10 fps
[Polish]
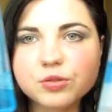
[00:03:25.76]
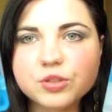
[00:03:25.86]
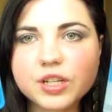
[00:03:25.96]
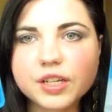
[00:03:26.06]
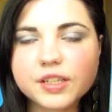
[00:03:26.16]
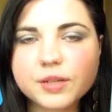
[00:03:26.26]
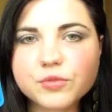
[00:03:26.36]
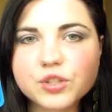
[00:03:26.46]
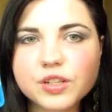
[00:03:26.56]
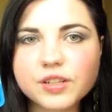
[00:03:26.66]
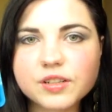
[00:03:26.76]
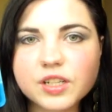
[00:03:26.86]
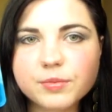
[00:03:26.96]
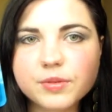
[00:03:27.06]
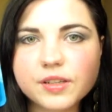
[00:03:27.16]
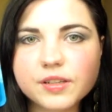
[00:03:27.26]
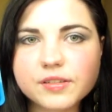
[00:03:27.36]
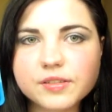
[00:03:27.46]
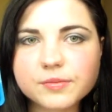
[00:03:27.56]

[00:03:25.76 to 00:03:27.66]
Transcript: do ziai, a może lepiej